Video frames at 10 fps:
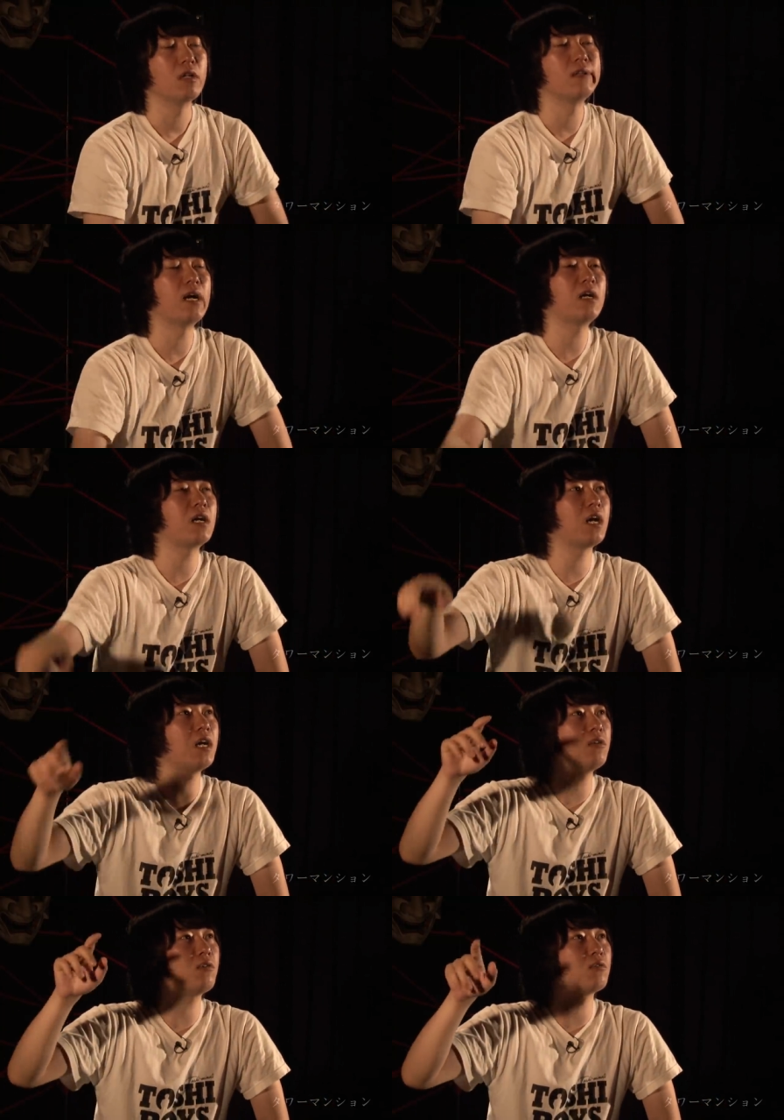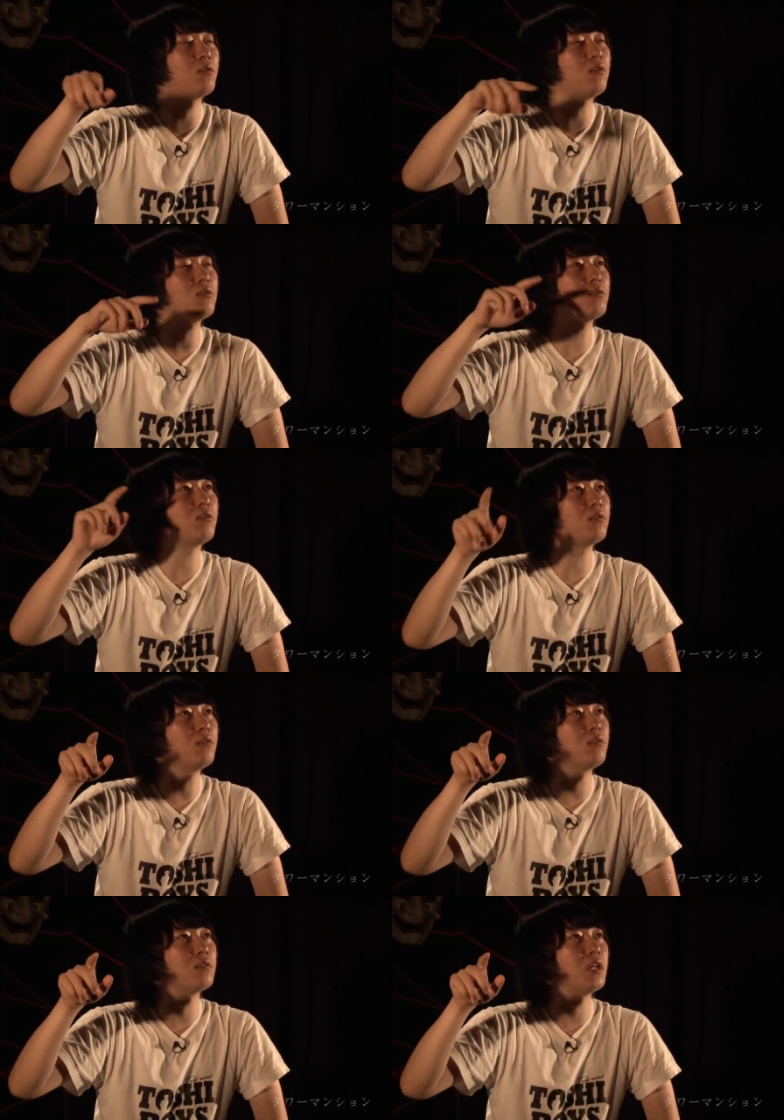何階のどこどこの